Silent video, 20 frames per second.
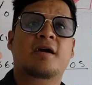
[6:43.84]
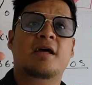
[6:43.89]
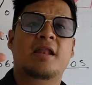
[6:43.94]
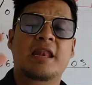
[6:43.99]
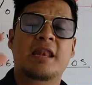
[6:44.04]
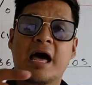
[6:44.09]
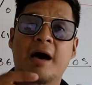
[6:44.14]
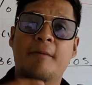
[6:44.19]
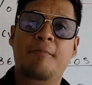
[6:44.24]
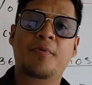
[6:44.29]

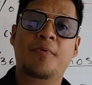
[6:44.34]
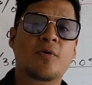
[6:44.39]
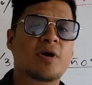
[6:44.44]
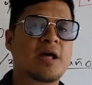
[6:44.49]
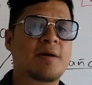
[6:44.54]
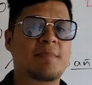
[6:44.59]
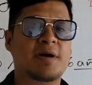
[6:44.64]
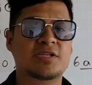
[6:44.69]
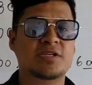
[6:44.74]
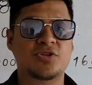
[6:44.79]
la
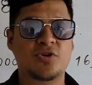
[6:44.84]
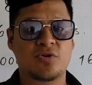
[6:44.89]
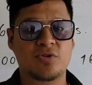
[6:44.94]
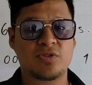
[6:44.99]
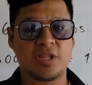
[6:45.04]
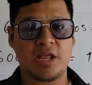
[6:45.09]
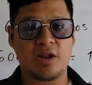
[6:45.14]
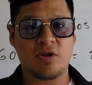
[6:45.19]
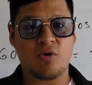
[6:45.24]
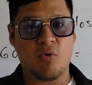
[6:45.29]

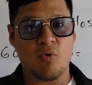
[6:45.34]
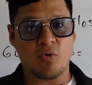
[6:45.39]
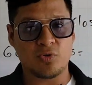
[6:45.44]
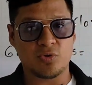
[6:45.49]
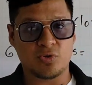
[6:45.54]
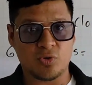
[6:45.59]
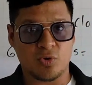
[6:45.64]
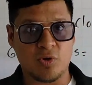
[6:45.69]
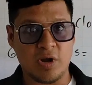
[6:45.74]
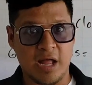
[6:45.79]
programación del
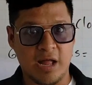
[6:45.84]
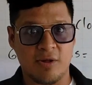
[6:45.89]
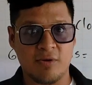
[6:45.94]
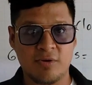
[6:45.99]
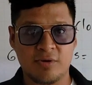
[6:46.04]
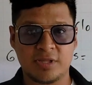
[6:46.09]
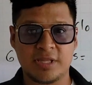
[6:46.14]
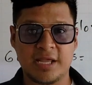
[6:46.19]
controlador